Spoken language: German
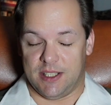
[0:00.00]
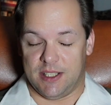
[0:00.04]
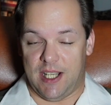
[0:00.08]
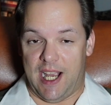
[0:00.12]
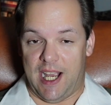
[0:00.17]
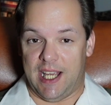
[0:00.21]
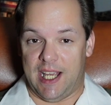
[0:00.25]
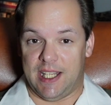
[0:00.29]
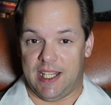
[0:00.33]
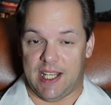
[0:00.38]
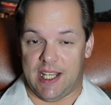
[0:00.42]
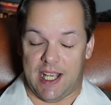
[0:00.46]

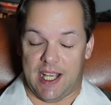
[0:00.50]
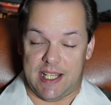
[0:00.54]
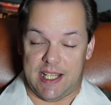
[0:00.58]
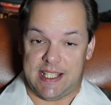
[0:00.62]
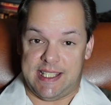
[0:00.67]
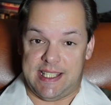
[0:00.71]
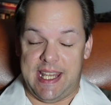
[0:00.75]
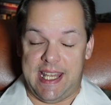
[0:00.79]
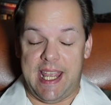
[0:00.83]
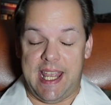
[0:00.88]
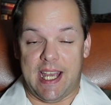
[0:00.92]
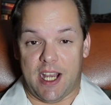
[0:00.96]
einer
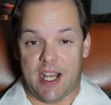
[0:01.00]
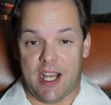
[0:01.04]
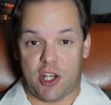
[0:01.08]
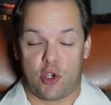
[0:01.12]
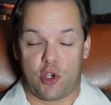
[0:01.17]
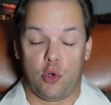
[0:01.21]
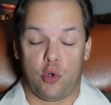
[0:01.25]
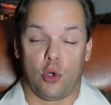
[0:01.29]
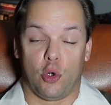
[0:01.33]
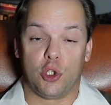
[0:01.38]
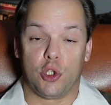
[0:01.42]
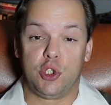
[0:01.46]
sehr
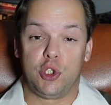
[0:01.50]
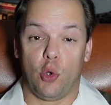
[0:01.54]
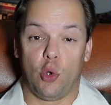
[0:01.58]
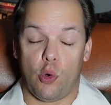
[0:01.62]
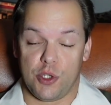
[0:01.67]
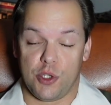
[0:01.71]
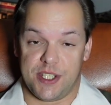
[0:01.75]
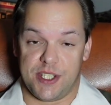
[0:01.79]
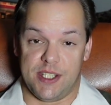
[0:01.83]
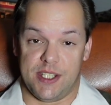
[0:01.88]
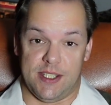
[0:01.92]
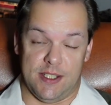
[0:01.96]

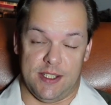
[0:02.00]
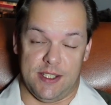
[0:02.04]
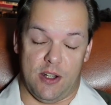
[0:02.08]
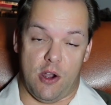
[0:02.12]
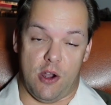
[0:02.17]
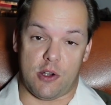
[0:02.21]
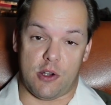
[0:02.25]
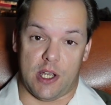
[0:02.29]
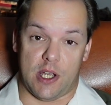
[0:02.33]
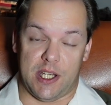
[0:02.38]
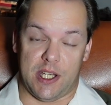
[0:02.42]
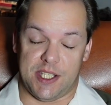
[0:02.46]
kuriosen
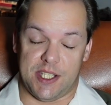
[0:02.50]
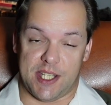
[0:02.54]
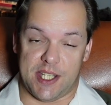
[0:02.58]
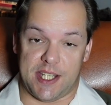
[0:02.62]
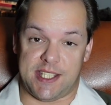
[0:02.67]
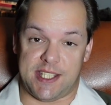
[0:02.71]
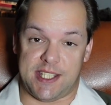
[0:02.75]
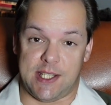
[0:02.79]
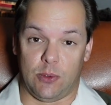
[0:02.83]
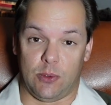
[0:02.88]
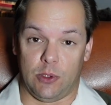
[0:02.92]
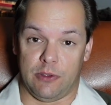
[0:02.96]

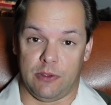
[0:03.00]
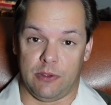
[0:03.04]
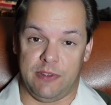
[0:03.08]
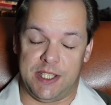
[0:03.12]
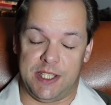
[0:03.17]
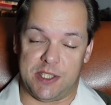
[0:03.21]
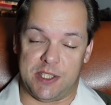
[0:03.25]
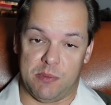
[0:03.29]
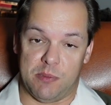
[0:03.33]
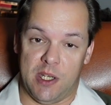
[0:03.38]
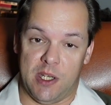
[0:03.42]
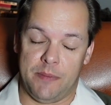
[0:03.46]
Organisation
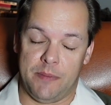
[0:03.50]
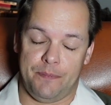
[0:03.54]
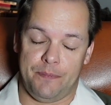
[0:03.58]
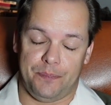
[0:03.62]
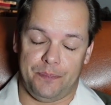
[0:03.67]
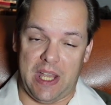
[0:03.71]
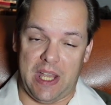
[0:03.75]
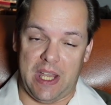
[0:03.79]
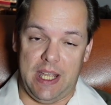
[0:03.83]
widmen